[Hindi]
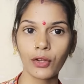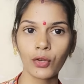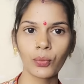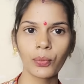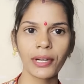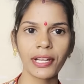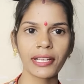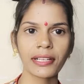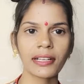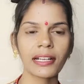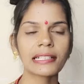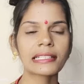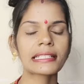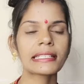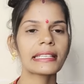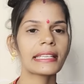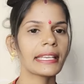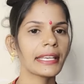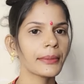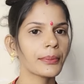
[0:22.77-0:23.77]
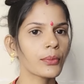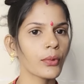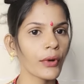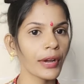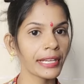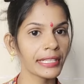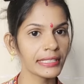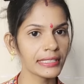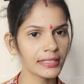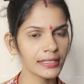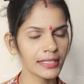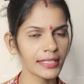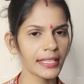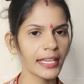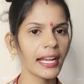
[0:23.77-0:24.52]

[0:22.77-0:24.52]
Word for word: मालूम पड़ेगा कि ये पॉइंट